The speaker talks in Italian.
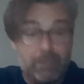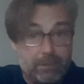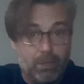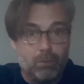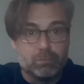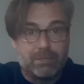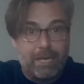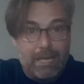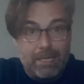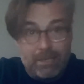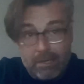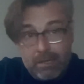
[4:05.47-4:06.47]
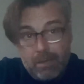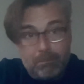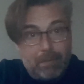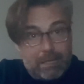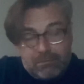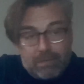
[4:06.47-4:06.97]
Gli do un 3,
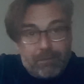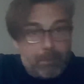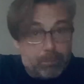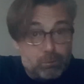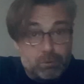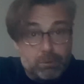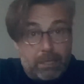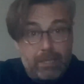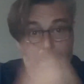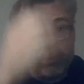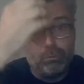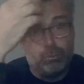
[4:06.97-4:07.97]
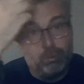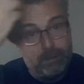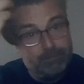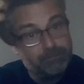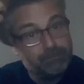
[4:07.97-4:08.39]
ma avrei potuto dare anche un 2.